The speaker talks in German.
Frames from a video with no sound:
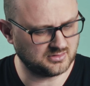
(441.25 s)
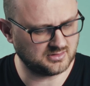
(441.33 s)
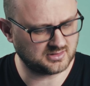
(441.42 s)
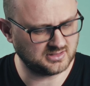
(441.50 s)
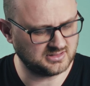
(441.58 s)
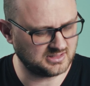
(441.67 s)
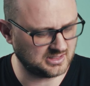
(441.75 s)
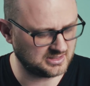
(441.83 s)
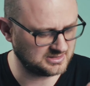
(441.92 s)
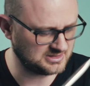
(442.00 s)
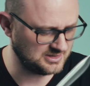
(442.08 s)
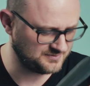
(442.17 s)
Richtig
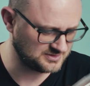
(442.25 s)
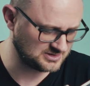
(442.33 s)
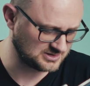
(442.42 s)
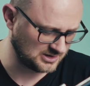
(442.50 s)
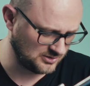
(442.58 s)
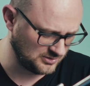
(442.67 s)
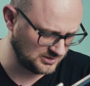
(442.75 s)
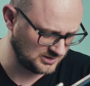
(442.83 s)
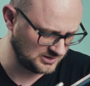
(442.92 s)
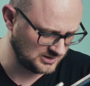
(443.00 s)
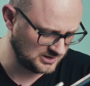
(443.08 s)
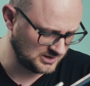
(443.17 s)
aggressiv ist es auch.
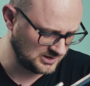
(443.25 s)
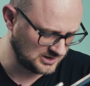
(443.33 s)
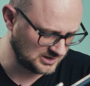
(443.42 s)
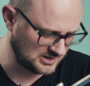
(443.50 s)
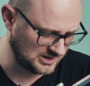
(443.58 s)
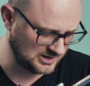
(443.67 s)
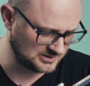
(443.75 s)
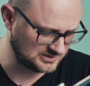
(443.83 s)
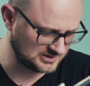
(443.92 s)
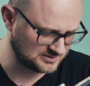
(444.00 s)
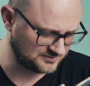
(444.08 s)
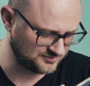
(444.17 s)
Klar,
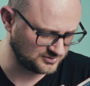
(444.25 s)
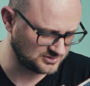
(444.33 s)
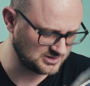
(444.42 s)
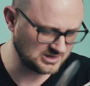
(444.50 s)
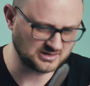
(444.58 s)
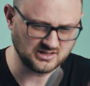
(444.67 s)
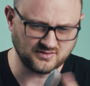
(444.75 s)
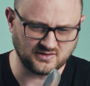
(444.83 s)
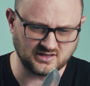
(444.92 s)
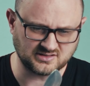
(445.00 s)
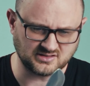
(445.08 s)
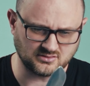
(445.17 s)
das funktioniert nicht, weil
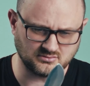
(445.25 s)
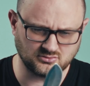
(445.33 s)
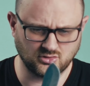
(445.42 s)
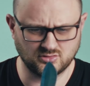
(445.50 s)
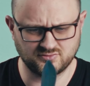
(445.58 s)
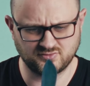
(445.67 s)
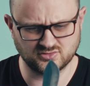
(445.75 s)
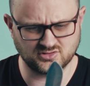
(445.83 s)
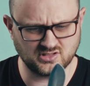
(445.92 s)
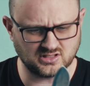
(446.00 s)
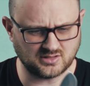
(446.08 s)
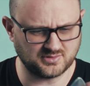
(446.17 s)
das, doch,
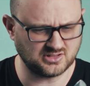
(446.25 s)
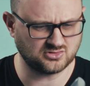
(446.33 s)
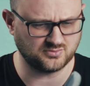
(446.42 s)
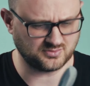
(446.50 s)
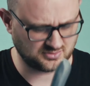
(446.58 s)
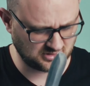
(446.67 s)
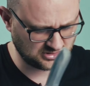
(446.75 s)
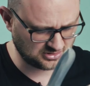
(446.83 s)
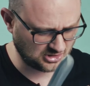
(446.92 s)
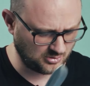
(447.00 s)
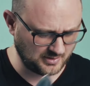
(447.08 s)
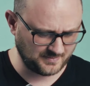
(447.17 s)
funktioniert, aber nicht so, nicht so
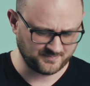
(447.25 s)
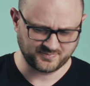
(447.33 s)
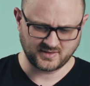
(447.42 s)
sauber.